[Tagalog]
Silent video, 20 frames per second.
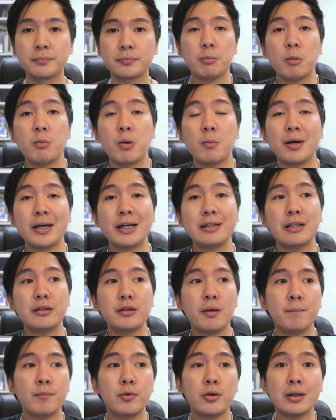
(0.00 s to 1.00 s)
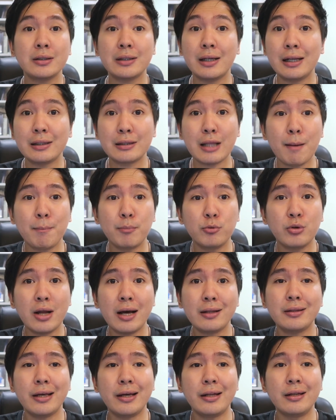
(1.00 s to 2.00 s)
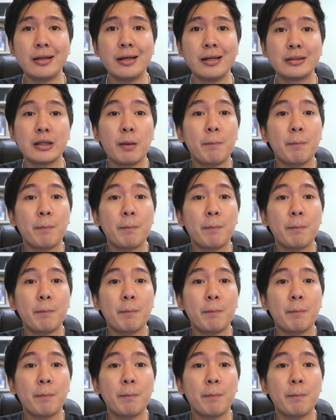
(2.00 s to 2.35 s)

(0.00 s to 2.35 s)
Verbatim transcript: sa pamamagitan din po ng salita po natin,